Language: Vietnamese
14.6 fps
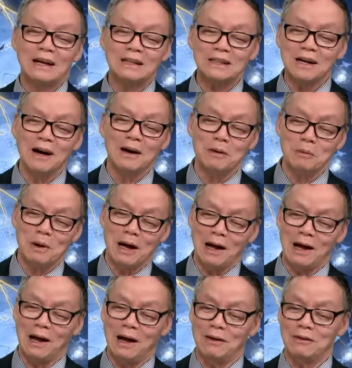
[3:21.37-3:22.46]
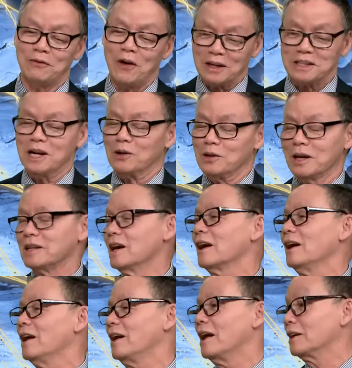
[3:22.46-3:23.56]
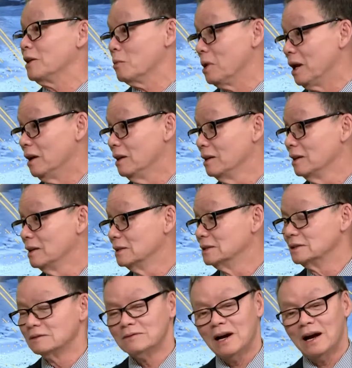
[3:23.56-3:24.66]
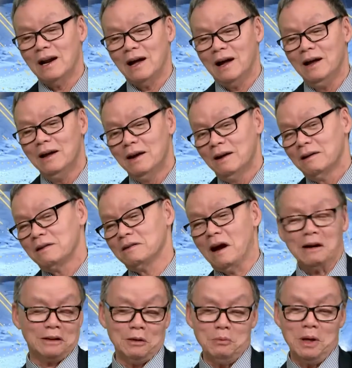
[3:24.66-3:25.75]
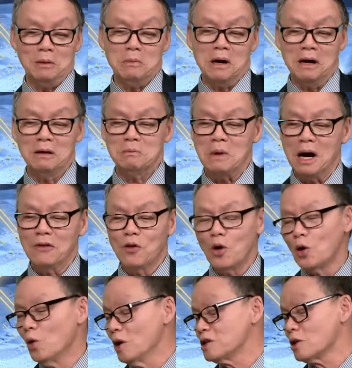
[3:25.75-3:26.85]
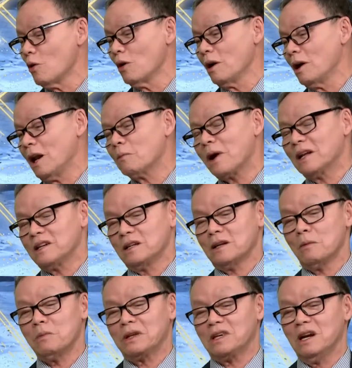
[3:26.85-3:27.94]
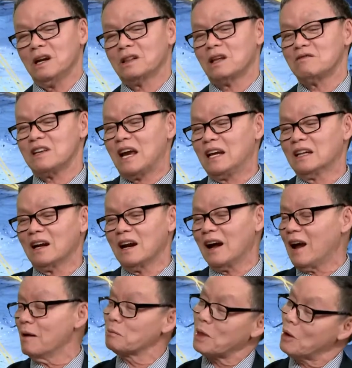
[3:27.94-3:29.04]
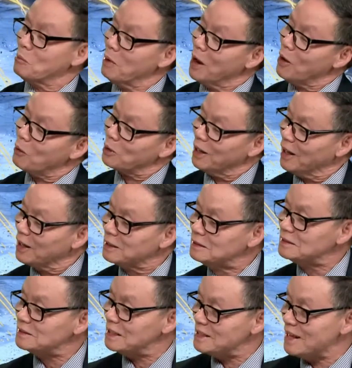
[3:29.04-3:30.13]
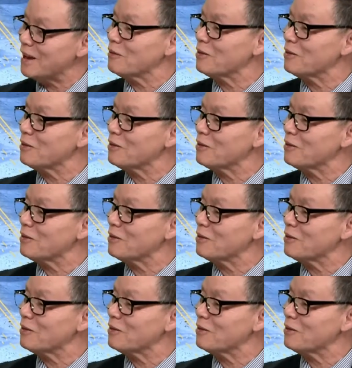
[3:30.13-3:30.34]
cái thời mà phát triển nhiều nhất là Đảng Tiểu Bình ừ. và là đăng tới bên mới mới vô nuôi xong là năm 1979 là tao dạy thằng đàn em tao không học liền là dạ. dạy